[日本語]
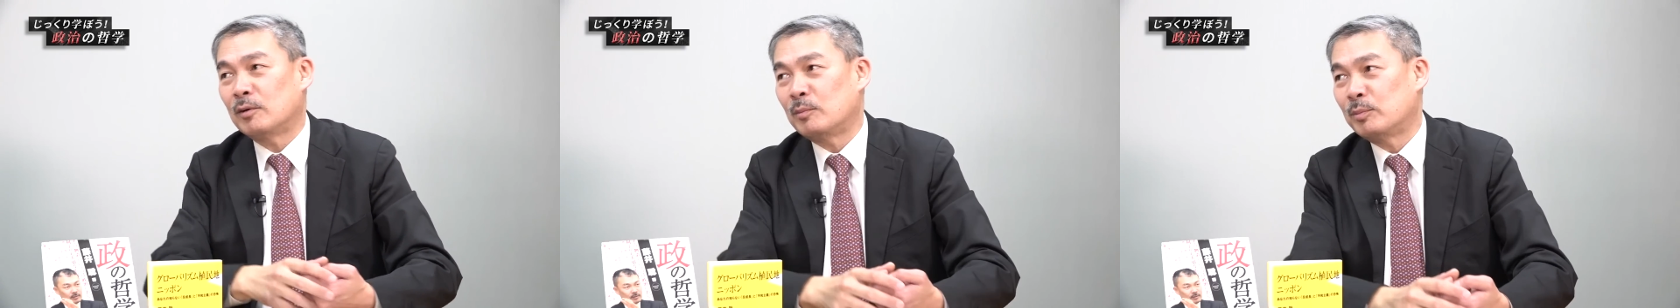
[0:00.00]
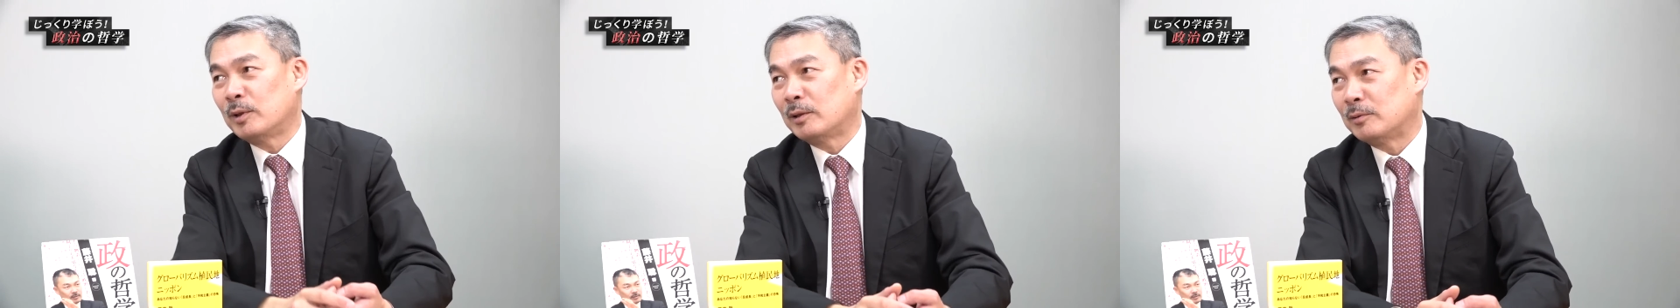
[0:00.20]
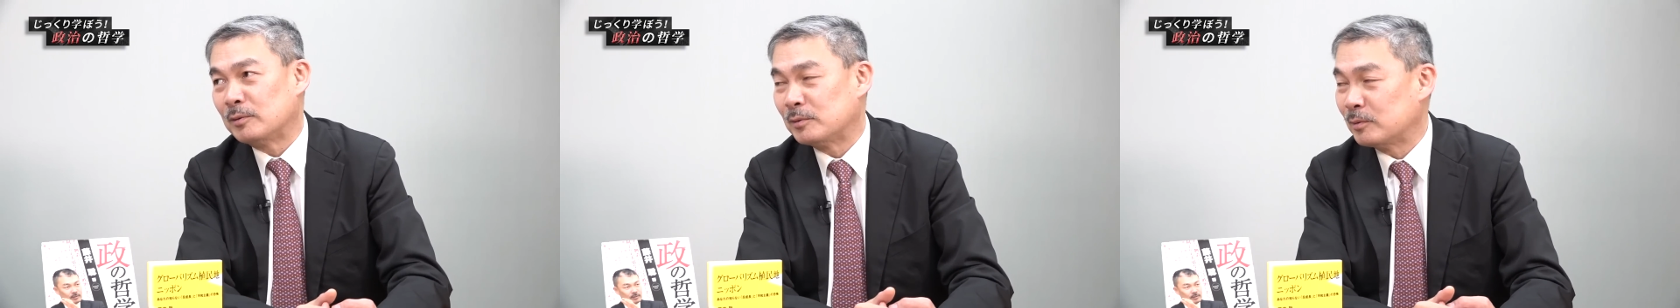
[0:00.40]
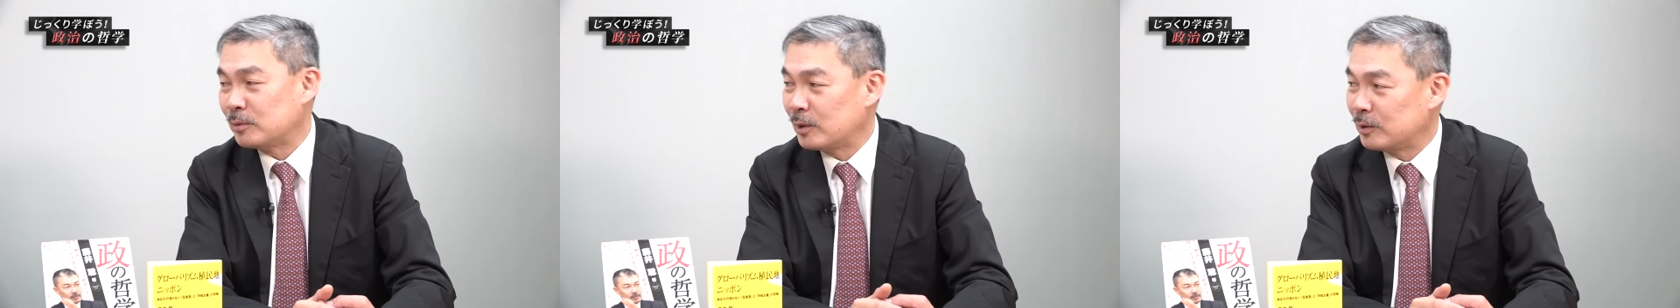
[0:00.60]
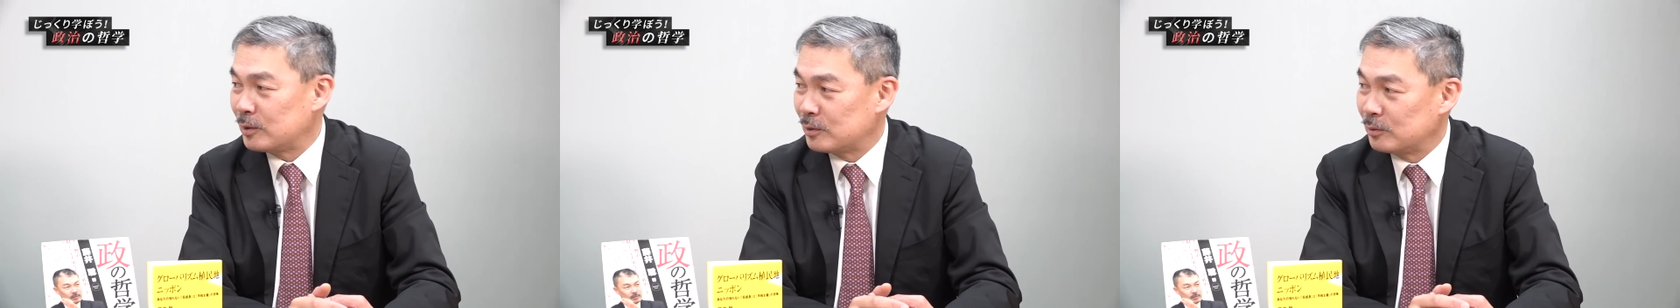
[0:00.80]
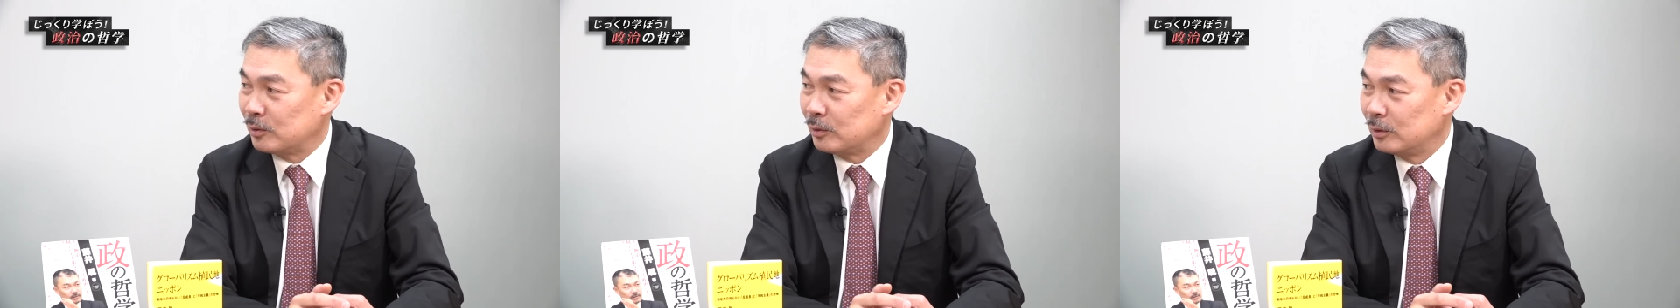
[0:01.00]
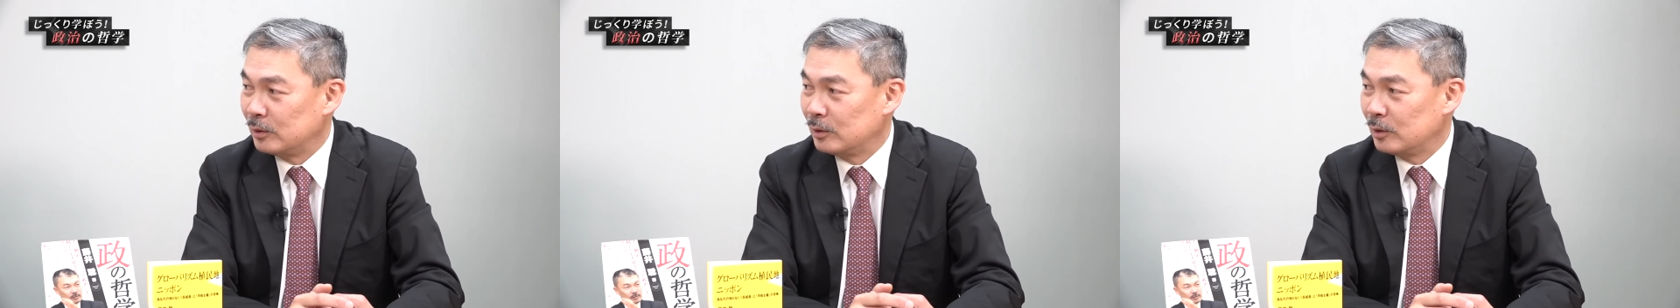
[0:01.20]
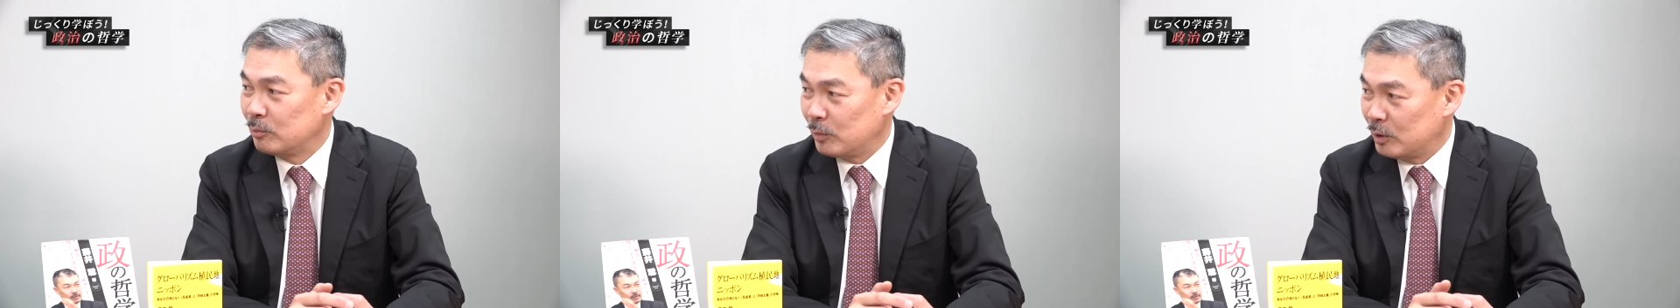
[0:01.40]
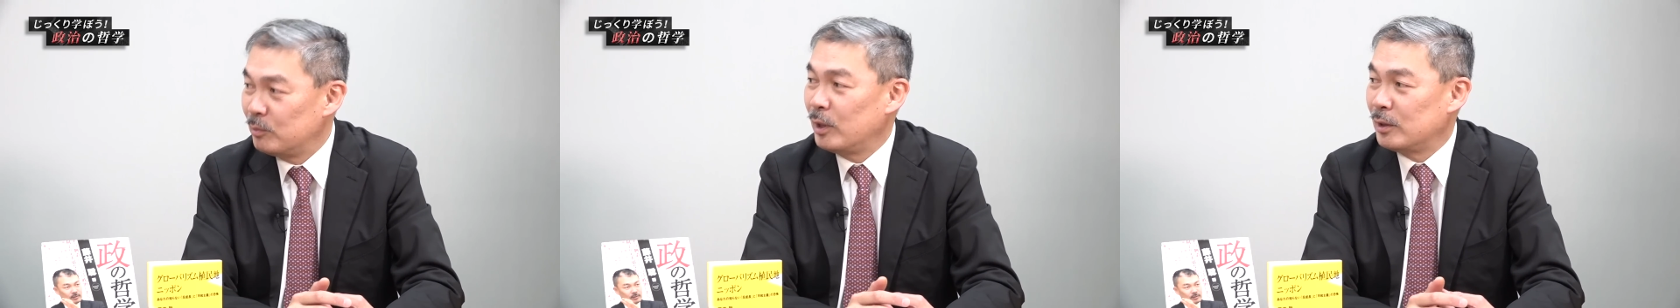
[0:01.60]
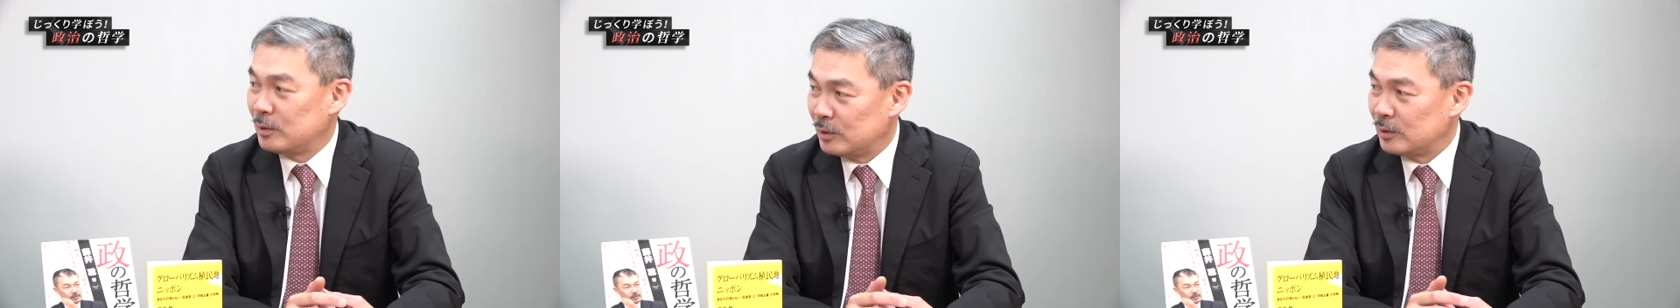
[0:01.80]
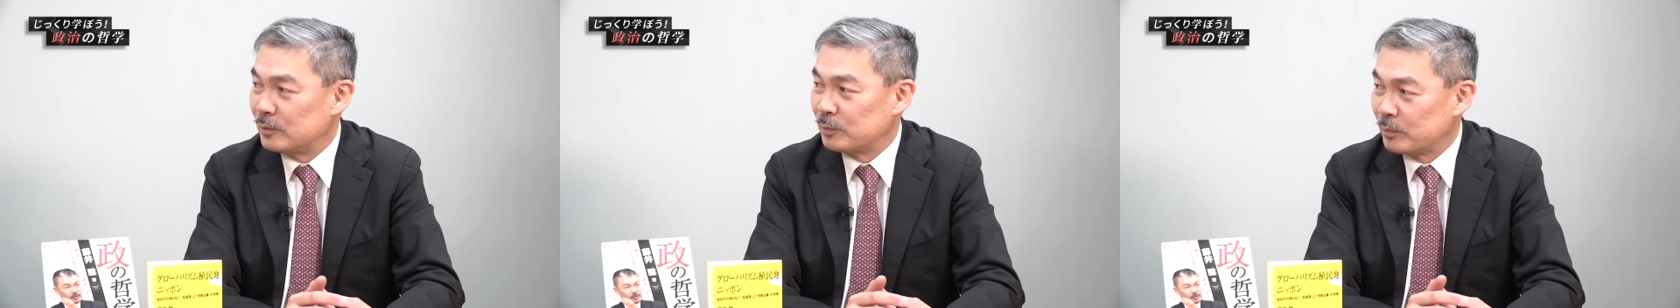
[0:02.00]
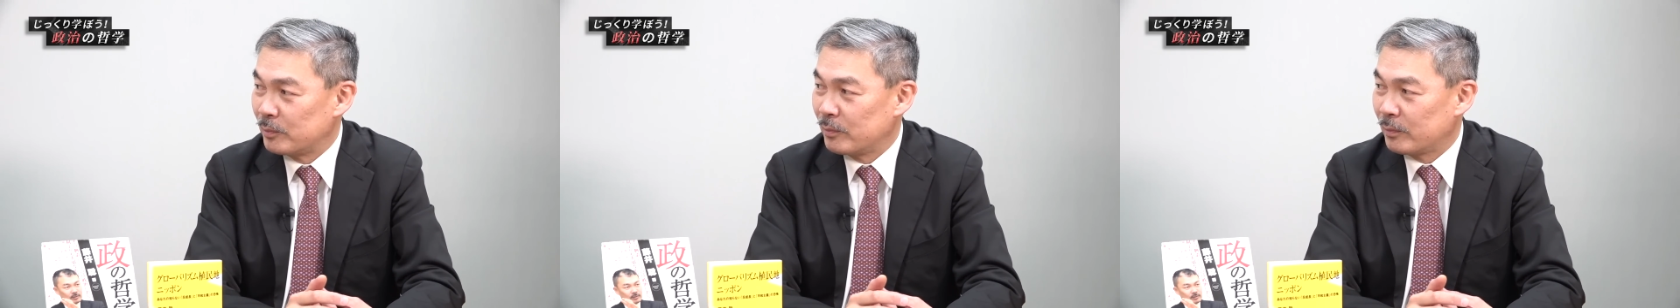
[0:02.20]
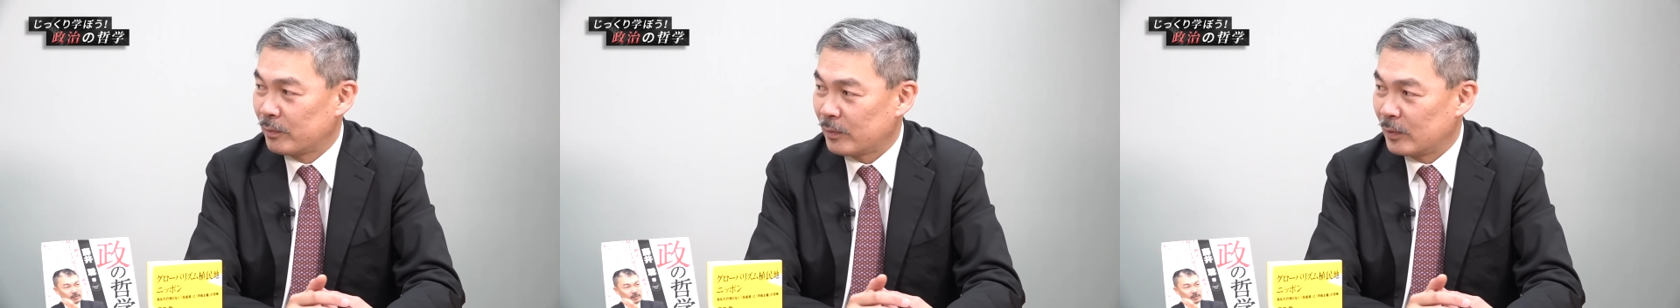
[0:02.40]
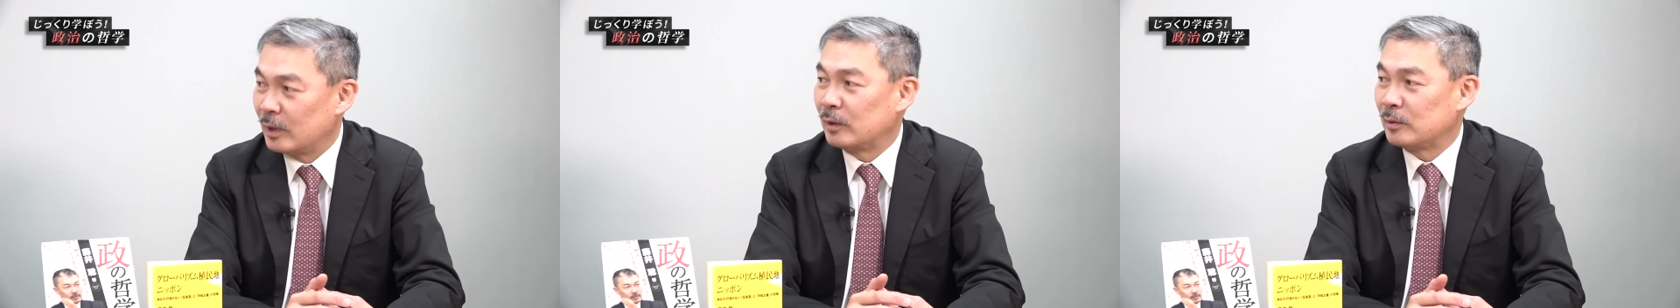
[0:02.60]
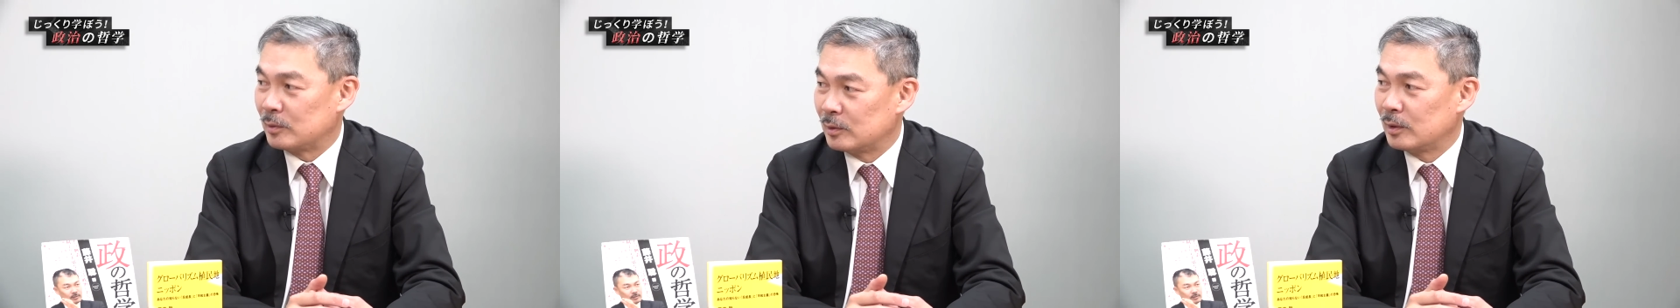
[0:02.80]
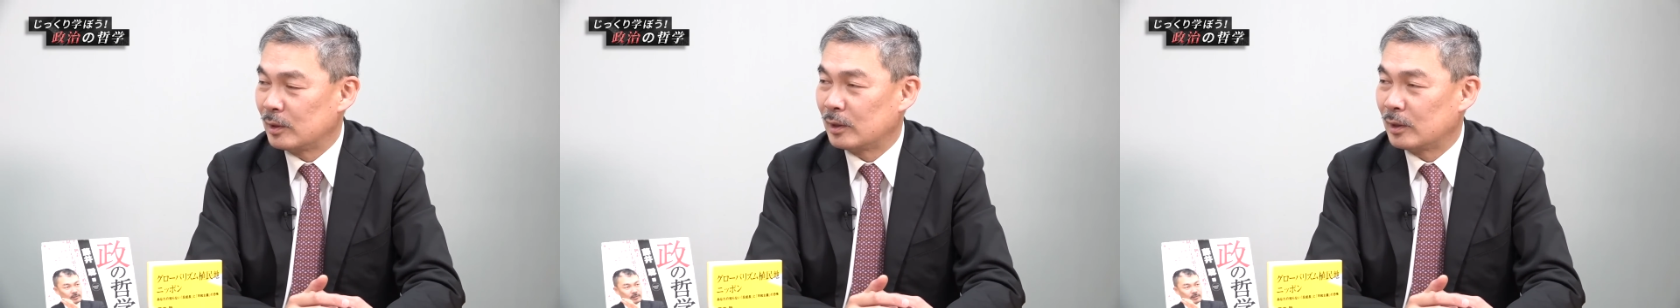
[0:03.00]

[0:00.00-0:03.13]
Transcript: これプラトン、ソクラテスの、まあ、イメージなんですね。